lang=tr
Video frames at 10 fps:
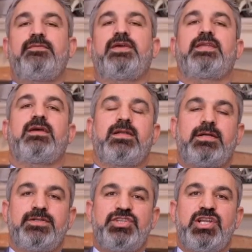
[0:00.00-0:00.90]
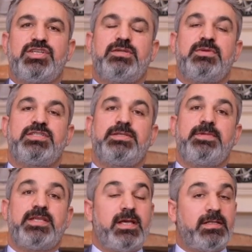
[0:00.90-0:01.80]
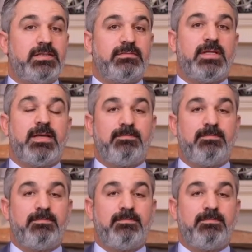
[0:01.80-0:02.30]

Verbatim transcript: Vergi halakının yerleştirmesi bir eğitim,